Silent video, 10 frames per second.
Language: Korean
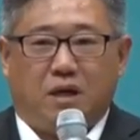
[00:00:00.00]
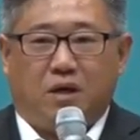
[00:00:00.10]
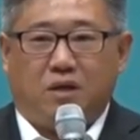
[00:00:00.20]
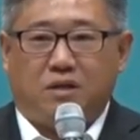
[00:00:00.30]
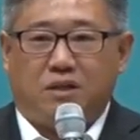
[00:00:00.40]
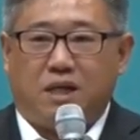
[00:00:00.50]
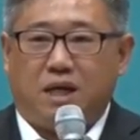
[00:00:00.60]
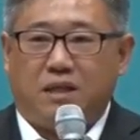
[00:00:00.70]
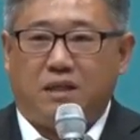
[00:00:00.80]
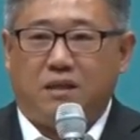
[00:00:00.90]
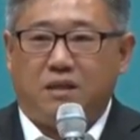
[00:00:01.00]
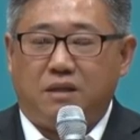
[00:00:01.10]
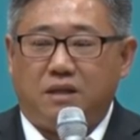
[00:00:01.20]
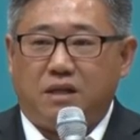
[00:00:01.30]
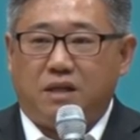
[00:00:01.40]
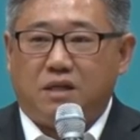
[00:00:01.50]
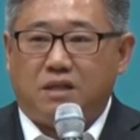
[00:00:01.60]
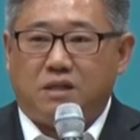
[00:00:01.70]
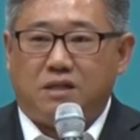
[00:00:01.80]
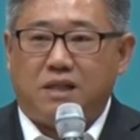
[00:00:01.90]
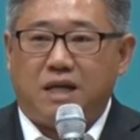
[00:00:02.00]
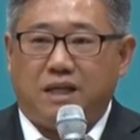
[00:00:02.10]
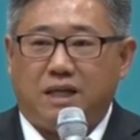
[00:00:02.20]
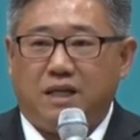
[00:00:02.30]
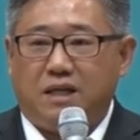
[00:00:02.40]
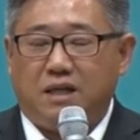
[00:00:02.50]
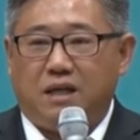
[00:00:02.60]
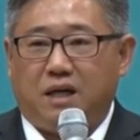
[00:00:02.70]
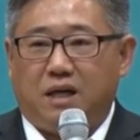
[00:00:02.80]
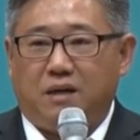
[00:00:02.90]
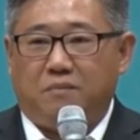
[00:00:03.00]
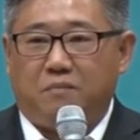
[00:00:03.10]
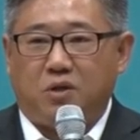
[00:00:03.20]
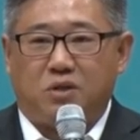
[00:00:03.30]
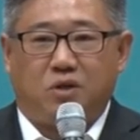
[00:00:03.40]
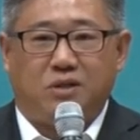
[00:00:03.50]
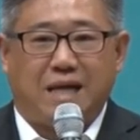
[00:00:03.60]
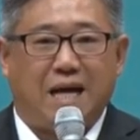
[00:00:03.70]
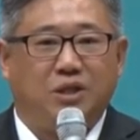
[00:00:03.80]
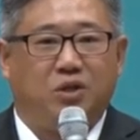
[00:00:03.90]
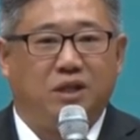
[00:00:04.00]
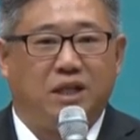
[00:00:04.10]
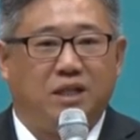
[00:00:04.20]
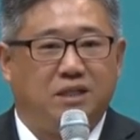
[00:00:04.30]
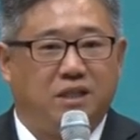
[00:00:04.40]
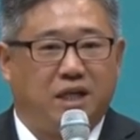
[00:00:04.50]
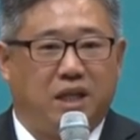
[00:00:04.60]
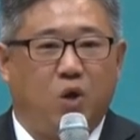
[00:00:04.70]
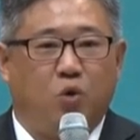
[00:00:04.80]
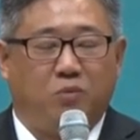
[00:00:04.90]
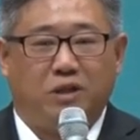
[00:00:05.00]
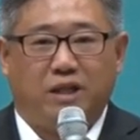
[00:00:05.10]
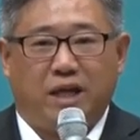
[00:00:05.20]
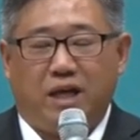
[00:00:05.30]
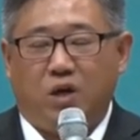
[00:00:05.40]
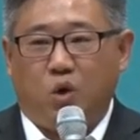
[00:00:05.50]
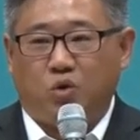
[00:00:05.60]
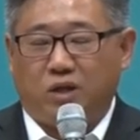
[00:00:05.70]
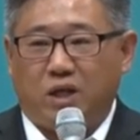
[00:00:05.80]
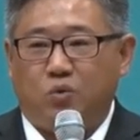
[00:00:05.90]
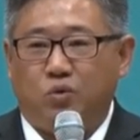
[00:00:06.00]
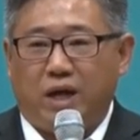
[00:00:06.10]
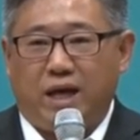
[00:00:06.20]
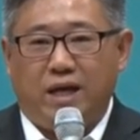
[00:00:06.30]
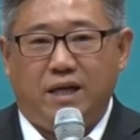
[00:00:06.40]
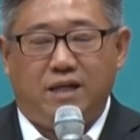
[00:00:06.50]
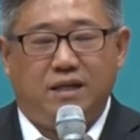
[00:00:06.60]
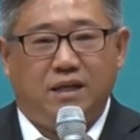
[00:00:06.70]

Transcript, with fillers: 어, 지난 시간이 아, 벌써 4년이 이제 되어 오는데 억류된 후에